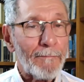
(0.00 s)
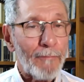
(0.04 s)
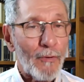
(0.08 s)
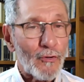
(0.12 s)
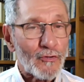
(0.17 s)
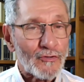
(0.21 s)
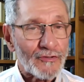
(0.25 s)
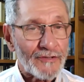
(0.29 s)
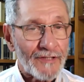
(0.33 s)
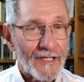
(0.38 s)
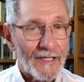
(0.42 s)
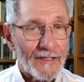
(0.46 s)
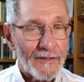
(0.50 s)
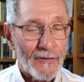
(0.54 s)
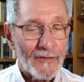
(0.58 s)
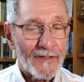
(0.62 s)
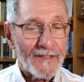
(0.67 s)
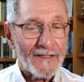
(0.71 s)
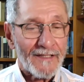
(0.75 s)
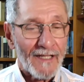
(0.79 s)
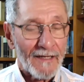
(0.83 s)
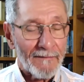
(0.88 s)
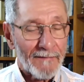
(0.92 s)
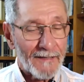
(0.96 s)
posterior
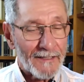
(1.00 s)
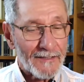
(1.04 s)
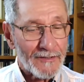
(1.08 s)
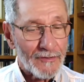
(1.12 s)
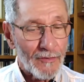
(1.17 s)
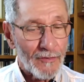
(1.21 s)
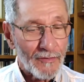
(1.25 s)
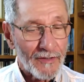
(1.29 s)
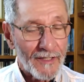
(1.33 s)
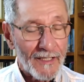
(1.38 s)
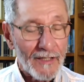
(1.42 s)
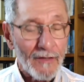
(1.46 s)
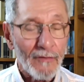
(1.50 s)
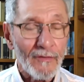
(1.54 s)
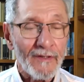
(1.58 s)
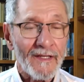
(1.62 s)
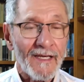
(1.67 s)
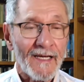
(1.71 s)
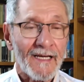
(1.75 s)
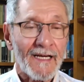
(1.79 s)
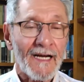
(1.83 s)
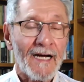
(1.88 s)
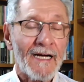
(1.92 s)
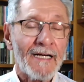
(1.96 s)
intervención
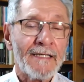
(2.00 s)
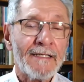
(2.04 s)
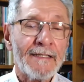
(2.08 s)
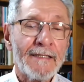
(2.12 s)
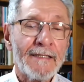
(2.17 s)
quirúrgica.